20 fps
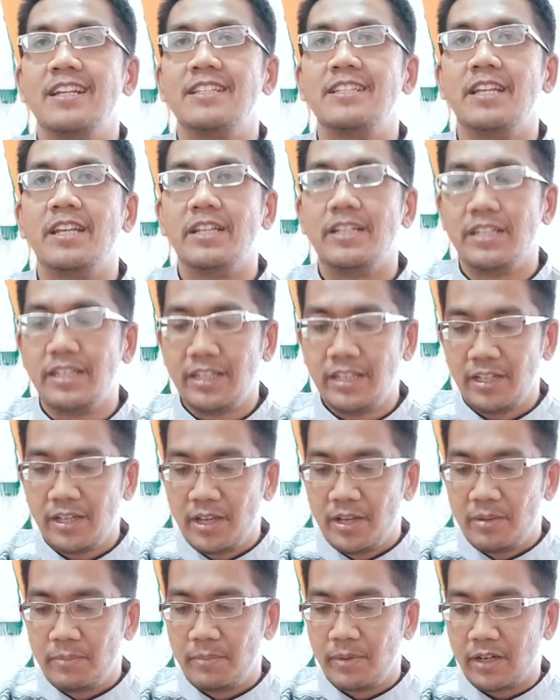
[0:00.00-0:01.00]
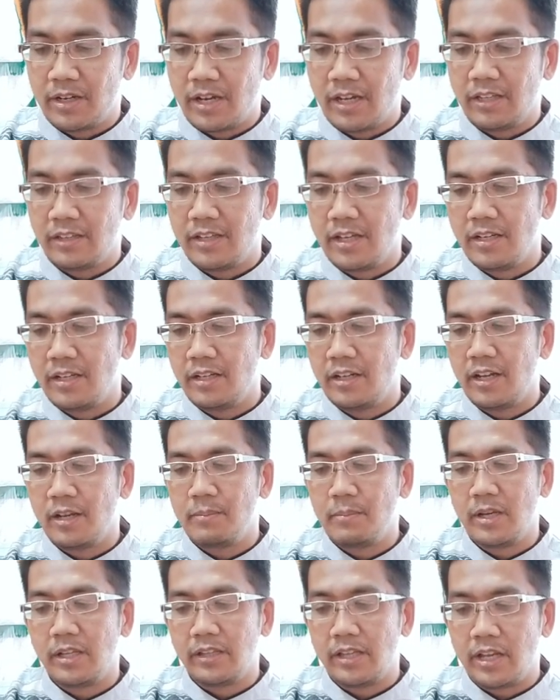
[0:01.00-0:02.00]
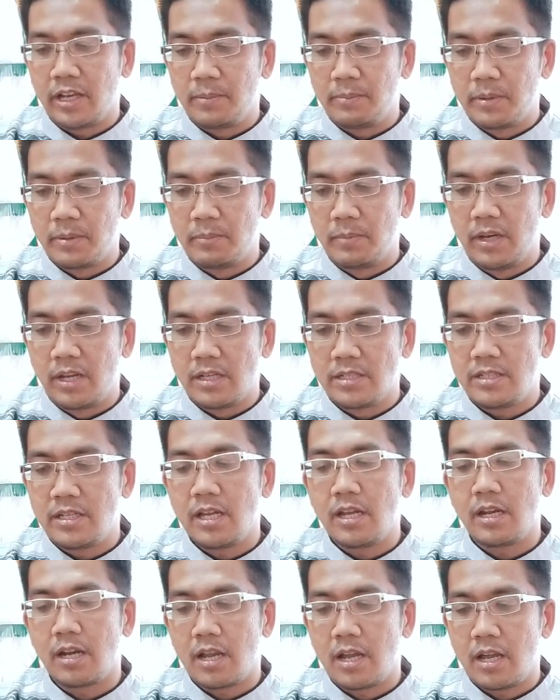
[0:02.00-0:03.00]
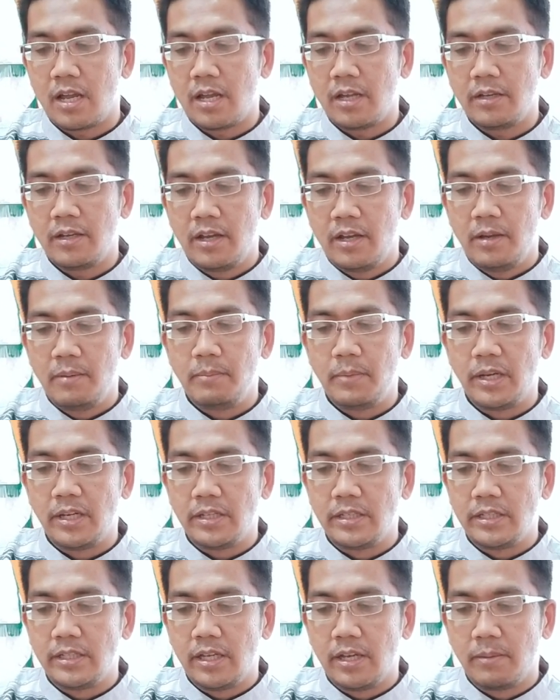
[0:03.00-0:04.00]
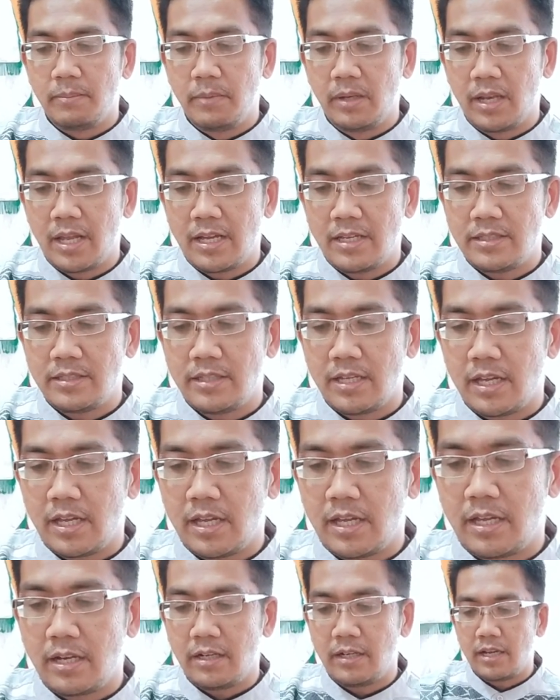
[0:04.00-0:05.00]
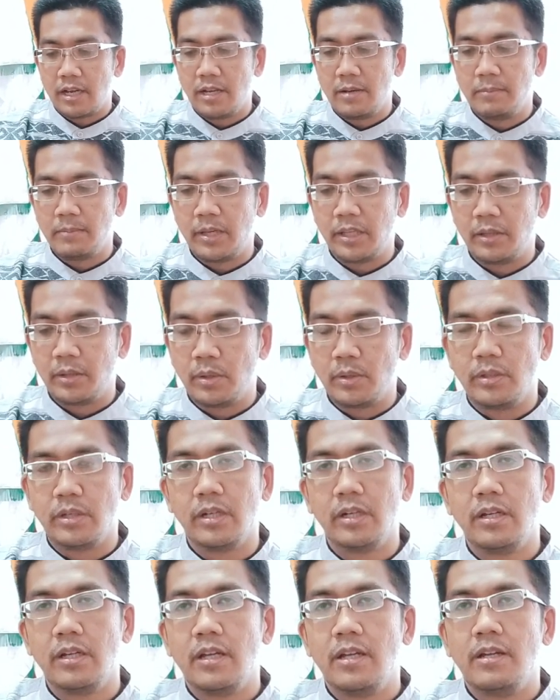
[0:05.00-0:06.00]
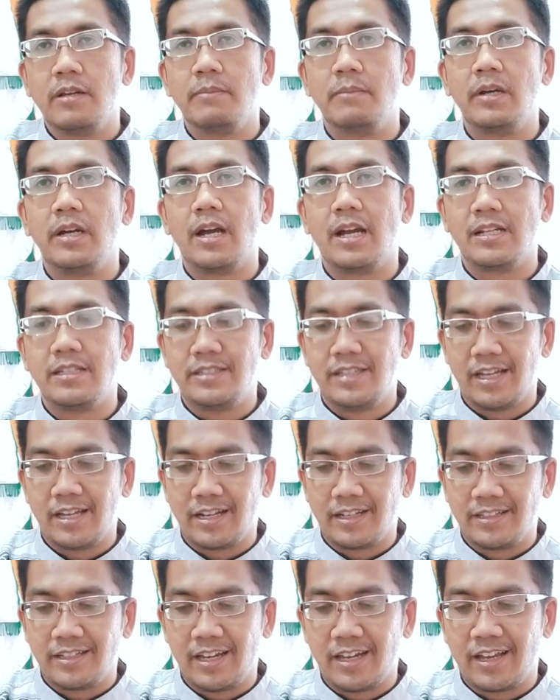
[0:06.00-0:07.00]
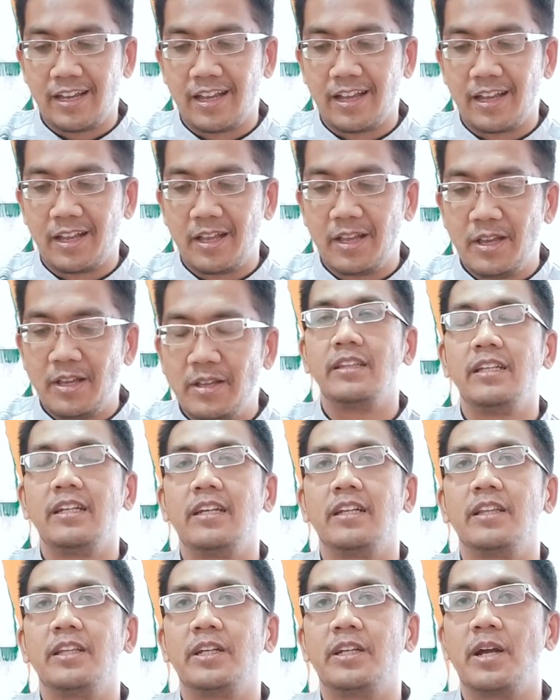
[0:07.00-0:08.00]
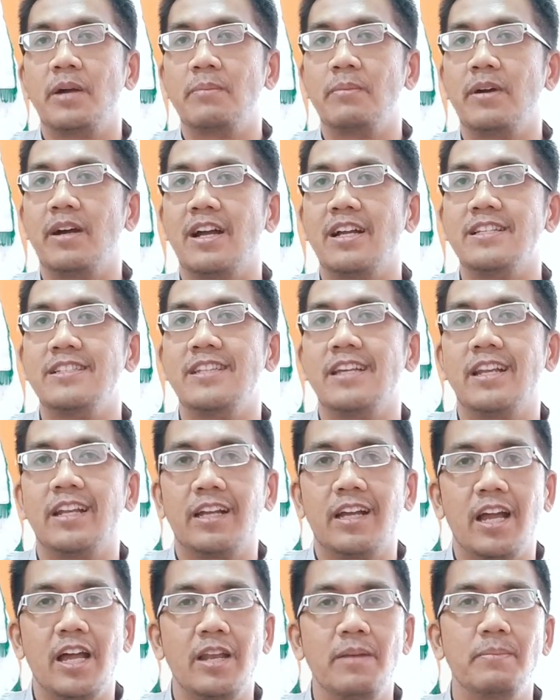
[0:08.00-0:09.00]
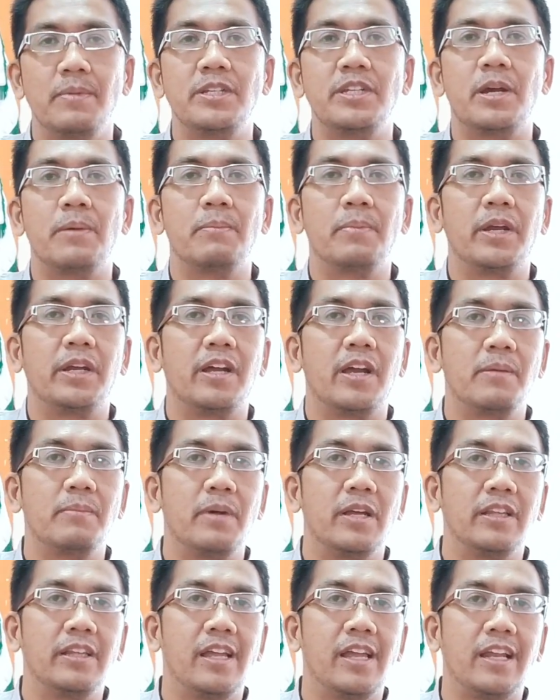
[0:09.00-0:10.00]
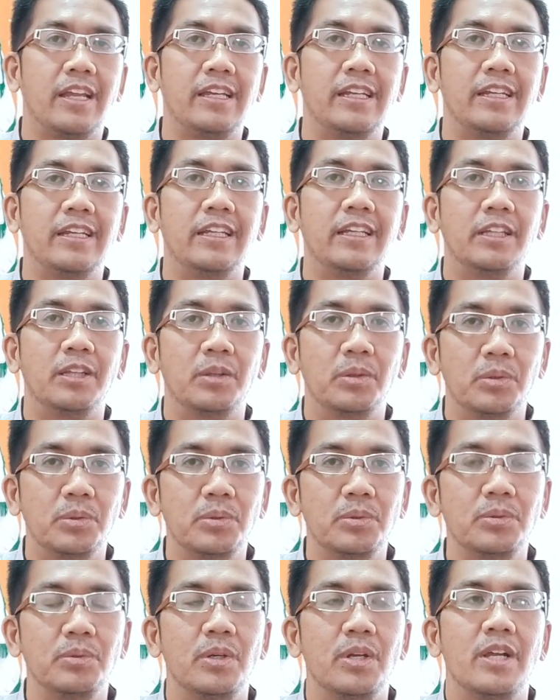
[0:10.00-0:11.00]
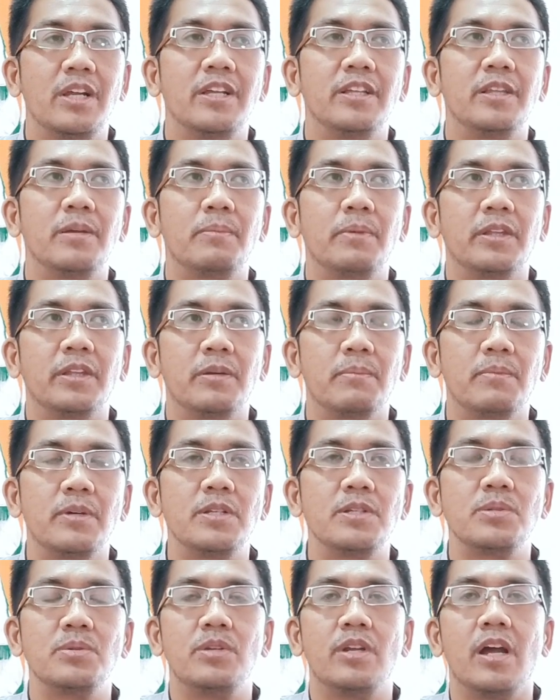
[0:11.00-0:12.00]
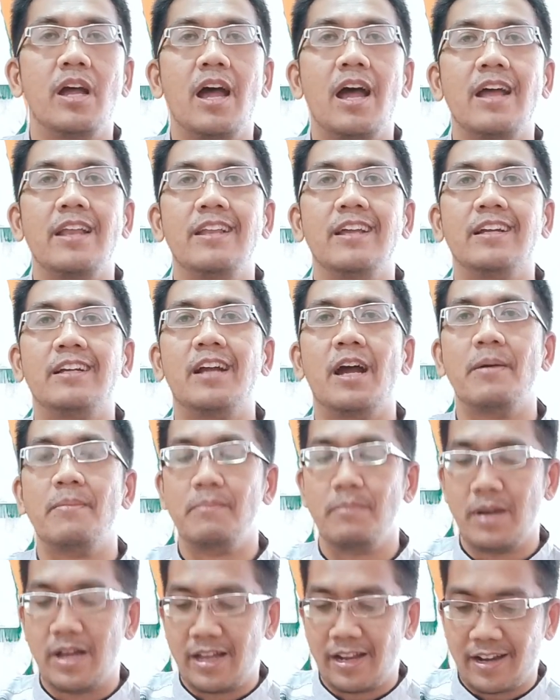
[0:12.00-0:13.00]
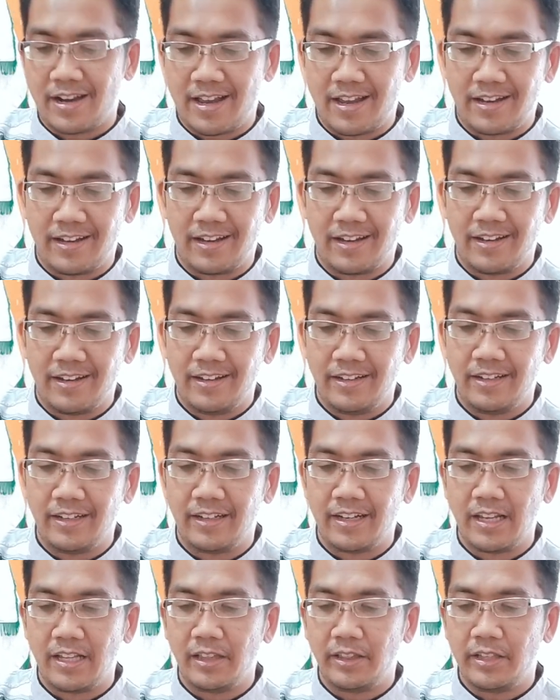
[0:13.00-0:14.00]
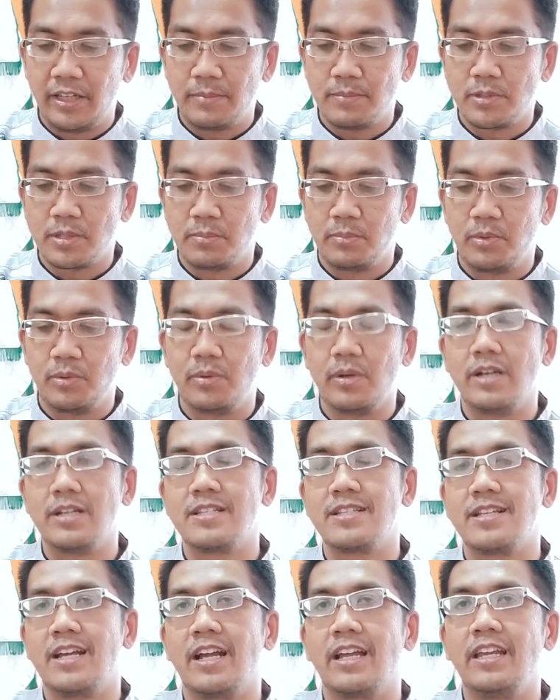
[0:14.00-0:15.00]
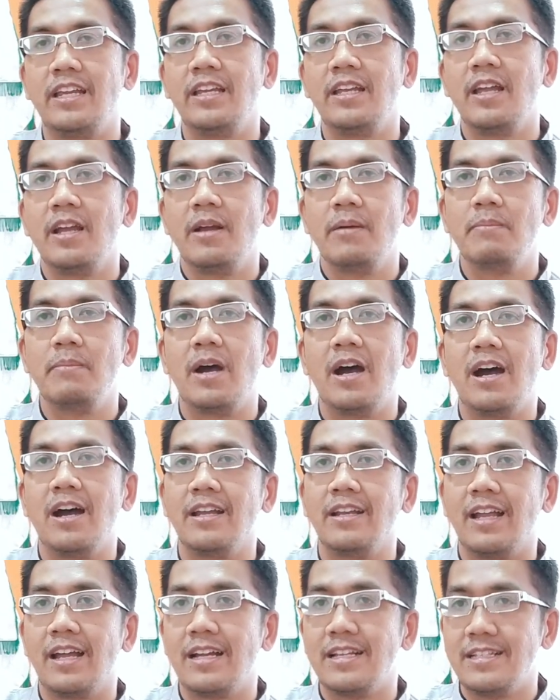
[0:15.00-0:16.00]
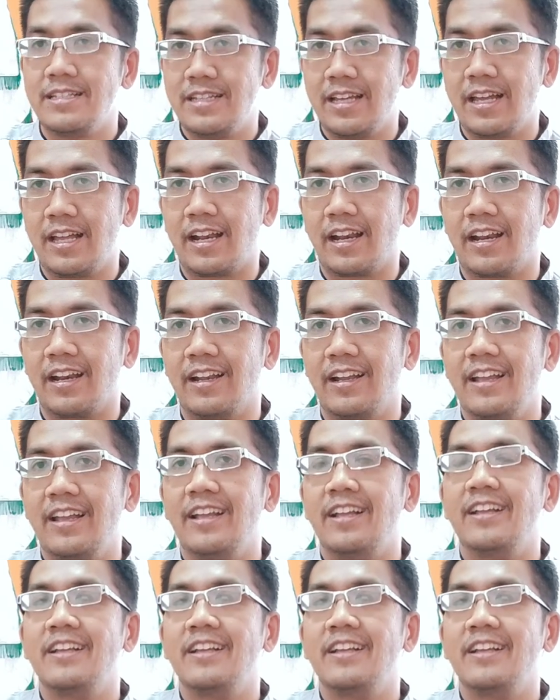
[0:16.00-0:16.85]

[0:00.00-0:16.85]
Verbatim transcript: Jadi, berkaitan dengan materi pembelajaran, media belajar, dan metode mengajarnya. Nanti, ketika mengajarkan, menyampaikan materi itu, teman-teman sudah ada gambaran dengan tips menguasai bahan ajar.